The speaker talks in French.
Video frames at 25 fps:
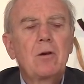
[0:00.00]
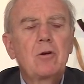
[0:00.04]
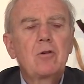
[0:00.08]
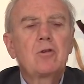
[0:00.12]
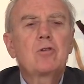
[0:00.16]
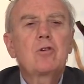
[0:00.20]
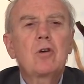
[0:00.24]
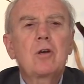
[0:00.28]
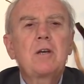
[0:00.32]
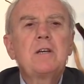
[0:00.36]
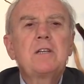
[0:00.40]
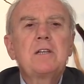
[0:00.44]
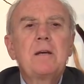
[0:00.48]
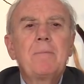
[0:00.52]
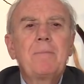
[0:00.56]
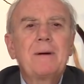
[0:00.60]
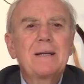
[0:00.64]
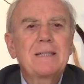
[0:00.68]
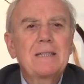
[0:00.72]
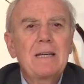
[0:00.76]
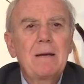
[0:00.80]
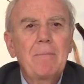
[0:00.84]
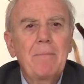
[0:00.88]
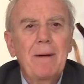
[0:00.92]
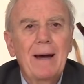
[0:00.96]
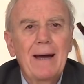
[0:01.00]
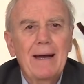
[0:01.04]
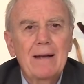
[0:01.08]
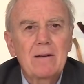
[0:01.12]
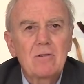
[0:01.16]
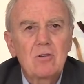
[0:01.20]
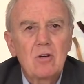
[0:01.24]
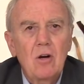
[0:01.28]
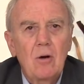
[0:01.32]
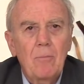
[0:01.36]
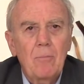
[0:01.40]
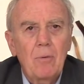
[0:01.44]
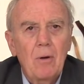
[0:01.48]
Que ce qui s'est passé, par
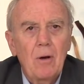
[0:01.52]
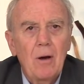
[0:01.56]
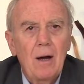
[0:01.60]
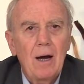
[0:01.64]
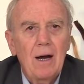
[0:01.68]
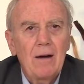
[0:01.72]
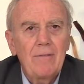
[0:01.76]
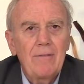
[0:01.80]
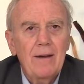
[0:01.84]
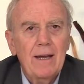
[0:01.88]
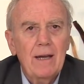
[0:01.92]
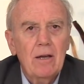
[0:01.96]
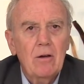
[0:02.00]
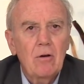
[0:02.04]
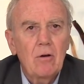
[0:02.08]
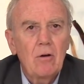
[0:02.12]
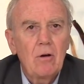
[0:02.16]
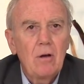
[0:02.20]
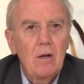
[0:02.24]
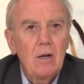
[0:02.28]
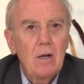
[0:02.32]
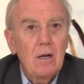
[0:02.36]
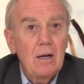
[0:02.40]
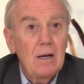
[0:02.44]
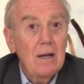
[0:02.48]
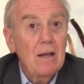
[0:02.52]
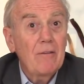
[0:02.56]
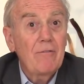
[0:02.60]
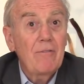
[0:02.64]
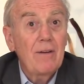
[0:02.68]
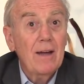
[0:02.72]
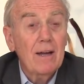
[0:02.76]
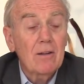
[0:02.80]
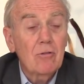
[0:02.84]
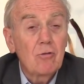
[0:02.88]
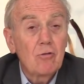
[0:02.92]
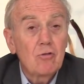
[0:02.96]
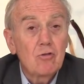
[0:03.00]
exemple, avec euh,
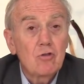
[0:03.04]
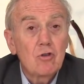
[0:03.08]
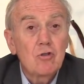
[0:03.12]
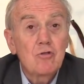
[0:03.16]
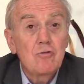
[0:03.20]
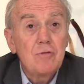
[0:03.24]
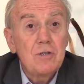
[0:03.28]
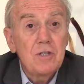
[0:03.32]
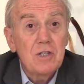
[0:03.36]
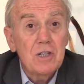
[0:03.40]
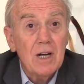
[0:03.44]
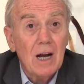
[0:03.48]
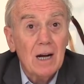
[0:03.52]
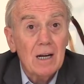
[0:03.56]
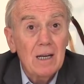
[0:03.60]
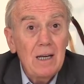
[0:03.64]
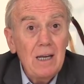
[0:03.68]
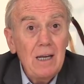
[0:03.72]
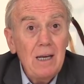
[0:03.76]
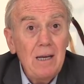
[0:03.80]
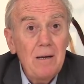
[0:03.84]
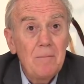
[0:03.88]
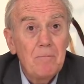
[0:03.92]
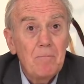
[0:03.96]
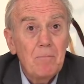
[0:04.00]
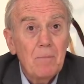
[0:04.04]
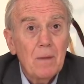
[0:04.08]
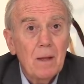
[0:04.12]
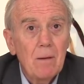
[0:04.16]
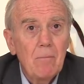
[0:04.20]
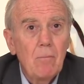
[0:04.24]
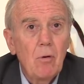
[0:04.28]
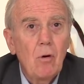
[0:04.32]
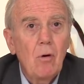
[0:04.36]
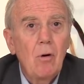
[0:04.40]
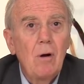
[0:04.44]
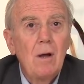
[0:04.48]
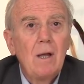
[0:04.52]
l'affaire de Je suis Charlie,
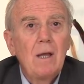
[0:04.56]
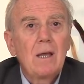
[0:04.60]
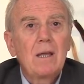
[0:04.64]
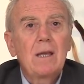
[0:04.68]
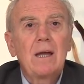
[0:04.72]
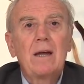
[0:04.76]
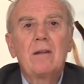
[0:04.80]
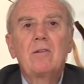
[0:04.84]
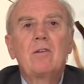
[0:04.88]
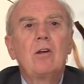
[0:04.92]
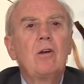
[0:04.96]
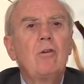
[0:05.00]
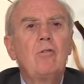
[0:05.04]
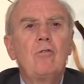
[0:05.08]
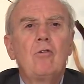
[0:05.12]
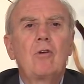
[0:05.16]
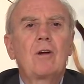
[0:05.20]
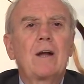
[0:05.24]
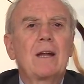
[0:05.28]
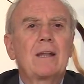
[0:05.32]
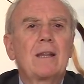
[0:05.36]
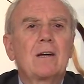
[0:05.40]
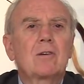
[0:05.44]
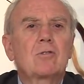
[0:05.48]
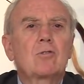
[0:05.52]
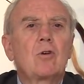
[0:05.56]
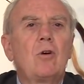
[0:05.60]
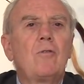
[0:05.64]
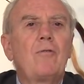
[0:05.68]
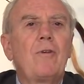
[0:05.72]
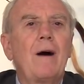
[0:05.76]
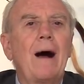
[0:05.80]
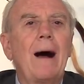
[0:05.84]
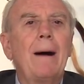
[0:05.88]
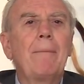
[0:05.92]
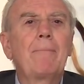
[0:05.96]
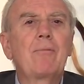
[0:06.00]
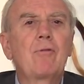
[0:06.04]
bon, qui a été une
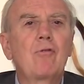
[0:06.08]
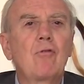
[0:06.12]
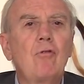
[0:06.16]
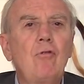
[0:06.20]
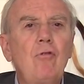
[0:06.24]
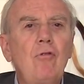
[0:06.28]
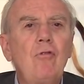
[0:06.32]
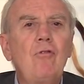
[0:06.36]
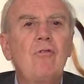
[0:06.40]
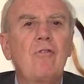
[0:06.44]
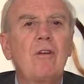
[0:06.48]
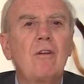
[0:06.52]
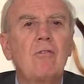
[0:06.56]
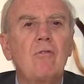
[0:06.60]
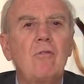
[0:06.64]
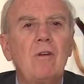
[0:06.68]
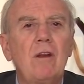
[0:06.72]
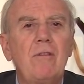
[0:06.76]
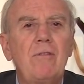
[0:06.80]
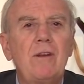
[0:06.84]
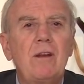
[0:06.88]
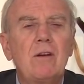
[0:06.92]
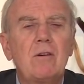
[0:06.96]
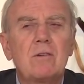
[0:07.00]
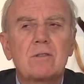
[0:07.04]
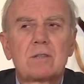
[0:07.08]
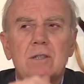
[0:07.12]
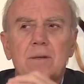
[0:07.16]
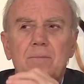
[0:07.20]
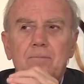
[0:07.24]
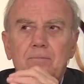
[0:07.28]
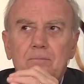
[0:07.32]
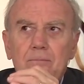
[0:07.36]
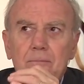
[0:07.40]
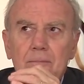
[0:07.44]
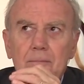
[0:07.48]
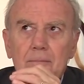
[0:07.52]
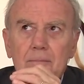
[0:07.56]
catastrophe absolue, c'est une évidence,
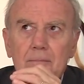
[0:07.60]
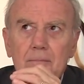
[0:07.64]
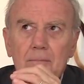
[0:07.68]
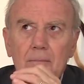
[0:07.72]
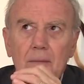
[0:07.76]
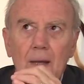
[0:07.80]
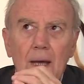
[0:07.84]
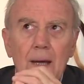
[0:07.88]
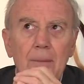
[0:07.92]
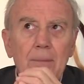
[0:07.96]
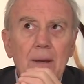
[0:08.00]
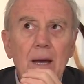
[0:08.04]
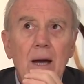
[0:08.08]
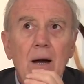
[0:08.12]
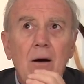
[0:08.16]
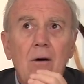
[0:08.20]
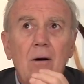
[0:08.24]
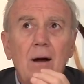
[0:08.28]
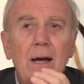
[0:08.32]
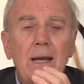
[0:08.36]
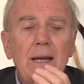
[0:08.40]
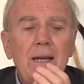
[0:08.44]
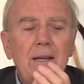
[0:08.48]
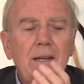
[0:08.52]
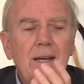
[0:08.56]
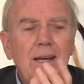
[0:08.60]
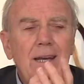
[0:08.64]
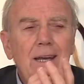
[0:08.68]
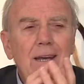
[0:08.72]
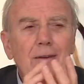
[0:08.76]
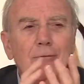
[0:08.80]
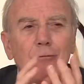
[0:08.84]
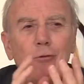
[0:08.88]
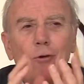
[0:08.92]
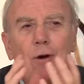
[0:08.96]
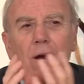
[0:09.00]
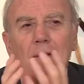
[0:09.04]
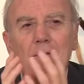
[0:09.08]
eh bien, en réalité,
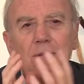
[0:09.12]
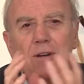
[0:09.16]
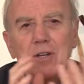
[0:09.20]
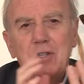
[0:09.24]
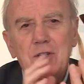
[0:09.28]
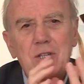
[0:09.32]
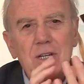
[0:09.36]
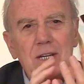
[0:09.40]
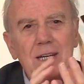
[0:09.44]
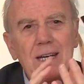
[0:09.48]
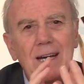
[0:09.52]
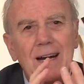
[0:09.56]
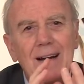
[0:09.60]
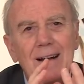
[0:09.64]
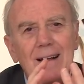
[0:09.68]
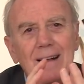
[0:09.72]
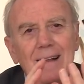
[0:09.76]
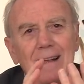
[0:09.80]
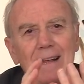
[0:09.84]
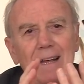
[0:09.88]
il faut réfléchir.